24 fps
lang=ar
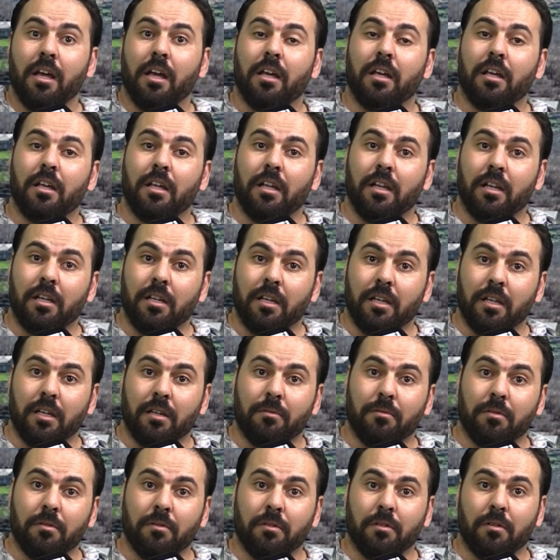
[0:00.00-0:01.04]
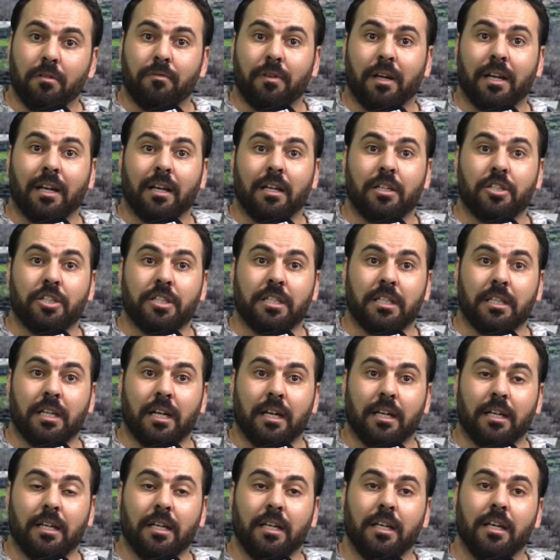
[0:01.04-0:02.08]
الفريق
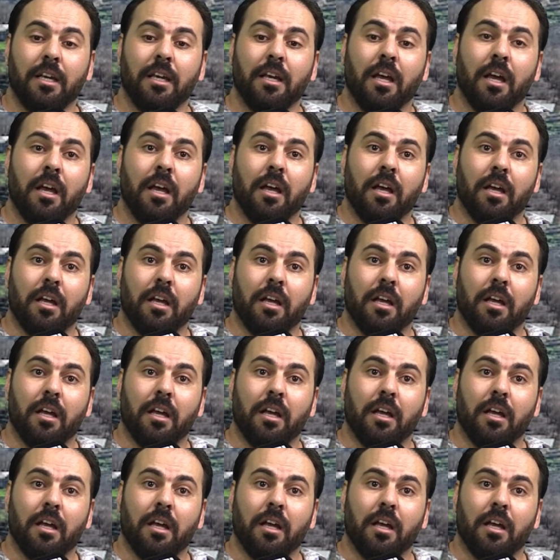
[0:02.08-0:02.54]
الاشتراكي